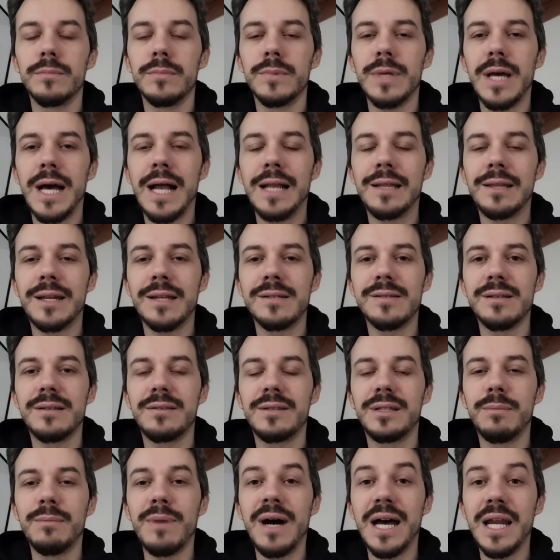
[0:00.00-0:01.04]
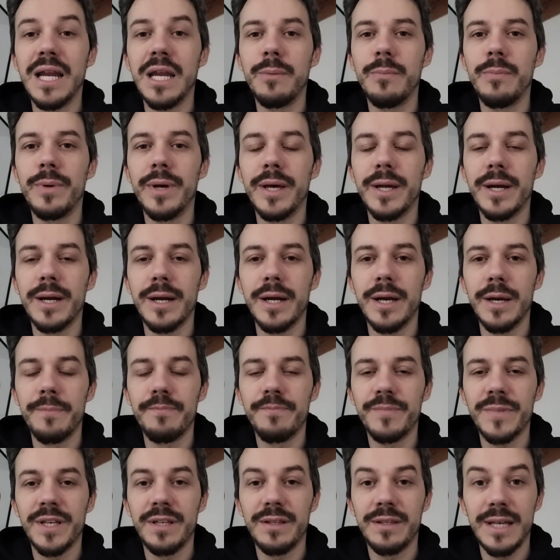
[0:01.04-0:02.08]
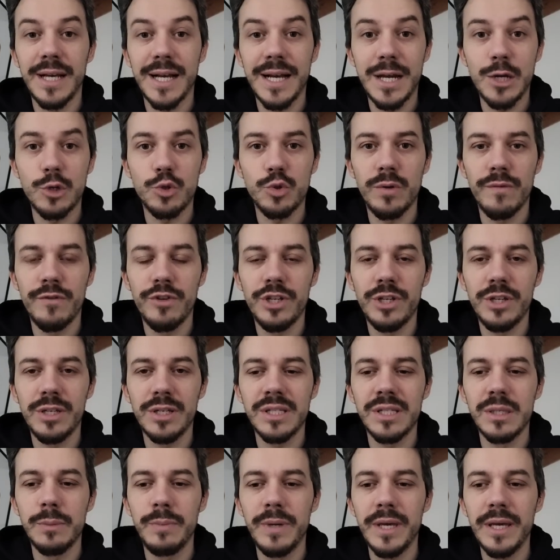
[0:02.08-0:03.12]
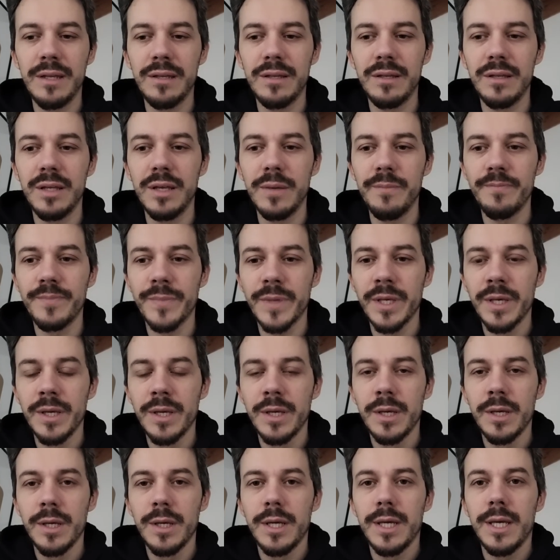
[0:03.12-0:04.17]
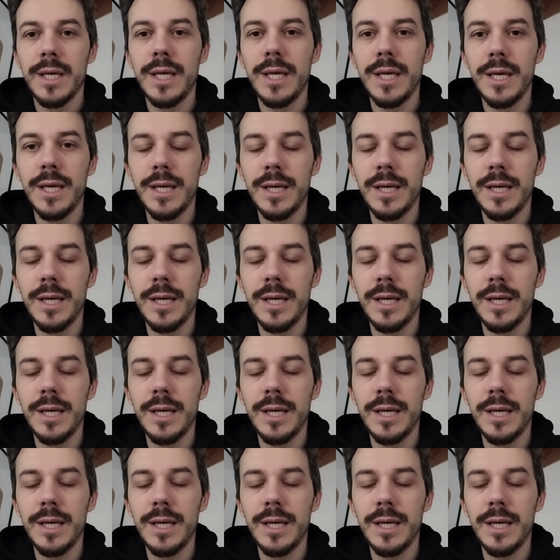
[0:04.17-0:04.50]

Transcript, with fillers: altre settimane per indagare sulla vicenda stipendi e